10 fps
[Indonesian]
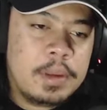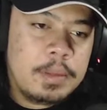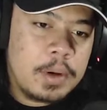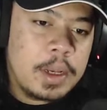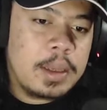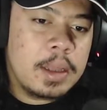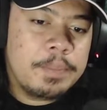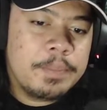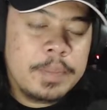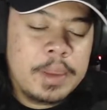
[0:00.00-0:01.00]
boleh lihat
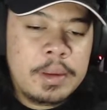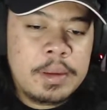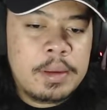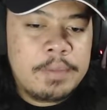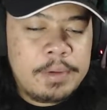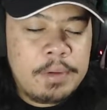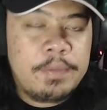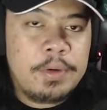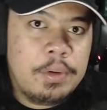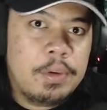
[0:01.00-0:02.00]

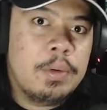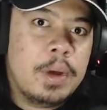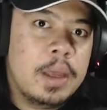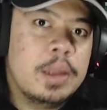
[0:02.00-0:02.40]
video-video gue